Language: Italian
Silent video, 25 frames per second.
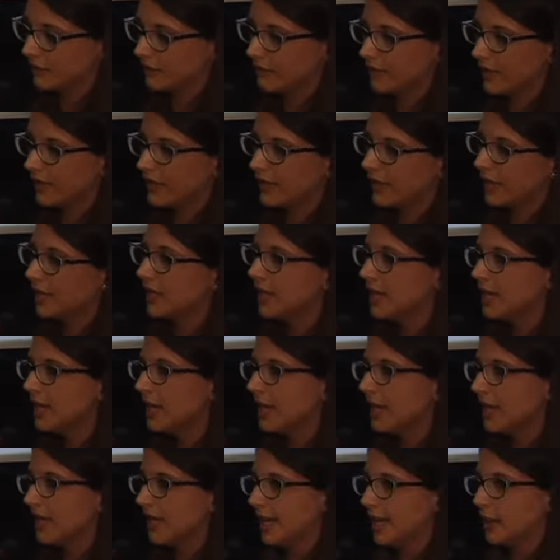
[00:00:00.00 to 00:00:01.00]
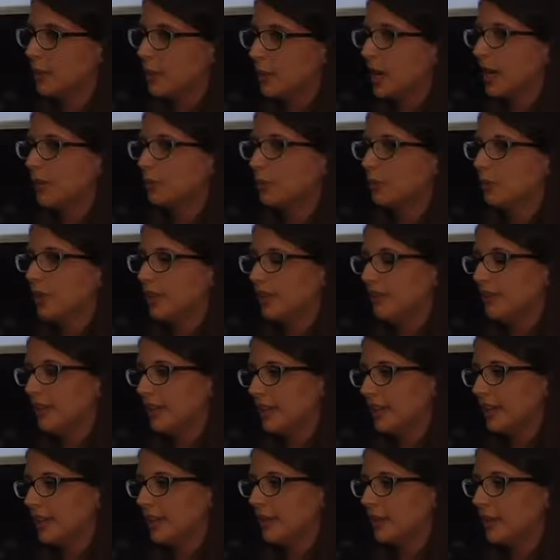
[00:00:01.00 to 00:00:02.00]
Infatti le acque albule
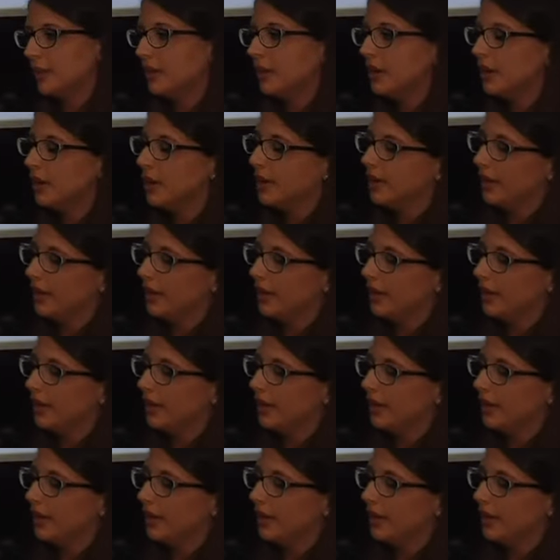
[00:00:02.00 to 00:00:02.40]
vennero